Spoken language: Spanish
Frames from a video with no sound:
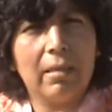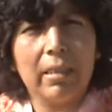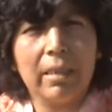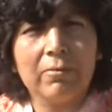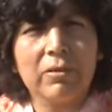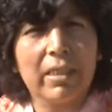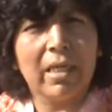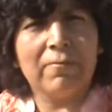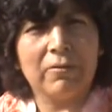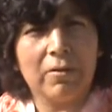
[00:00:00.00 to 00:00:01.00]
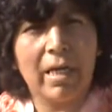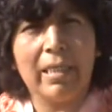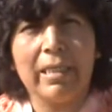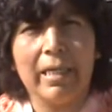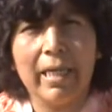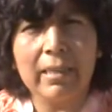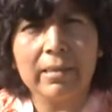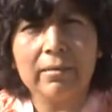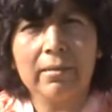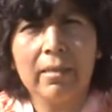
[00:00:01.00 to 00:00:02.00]
tendremos talleres funcionales de
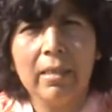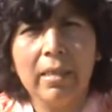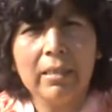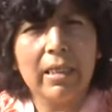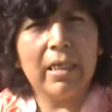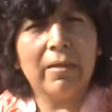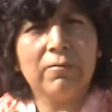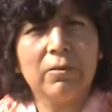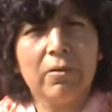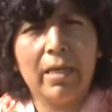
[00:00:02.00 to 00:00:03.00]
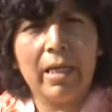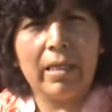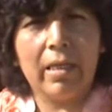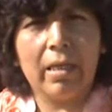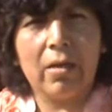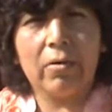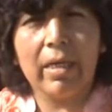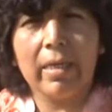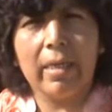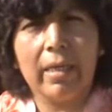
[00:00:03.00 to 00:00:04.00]
inglés, talleres funcionales de lo
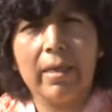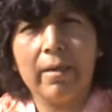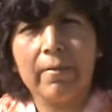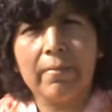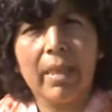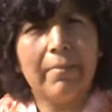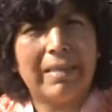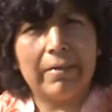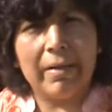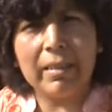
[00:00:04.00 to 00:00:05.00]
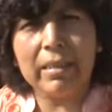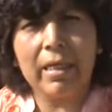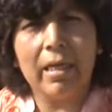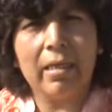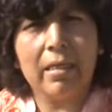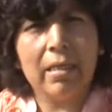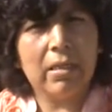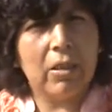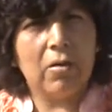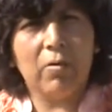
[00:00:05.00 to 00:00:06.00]
que es de matemática,
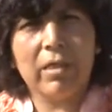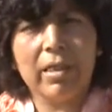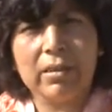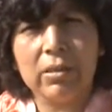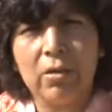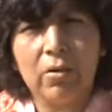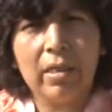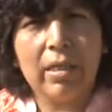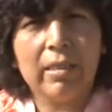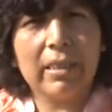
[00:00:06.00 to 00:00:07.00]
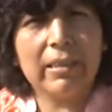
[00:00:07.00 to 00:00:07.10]
de comunicación, de